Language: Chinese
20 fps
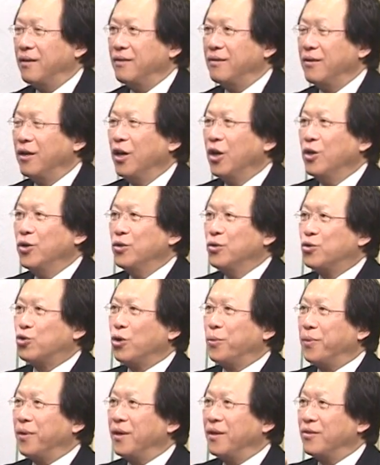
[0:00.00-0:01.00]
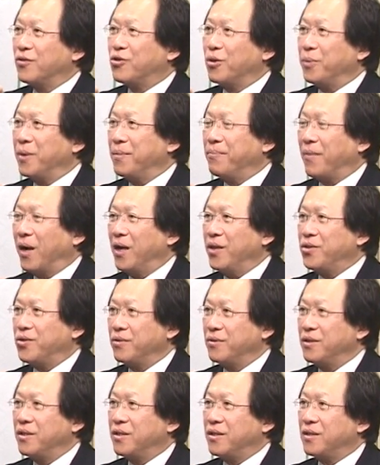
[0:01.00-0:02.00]
那么说不定马英
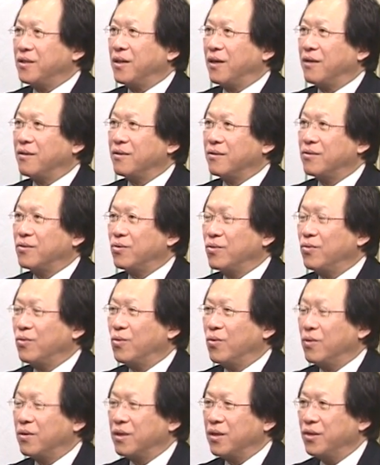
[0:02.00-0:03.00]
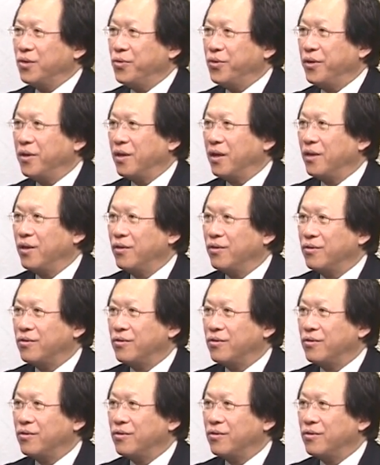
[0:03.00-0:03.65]
九是知道中国跟越南有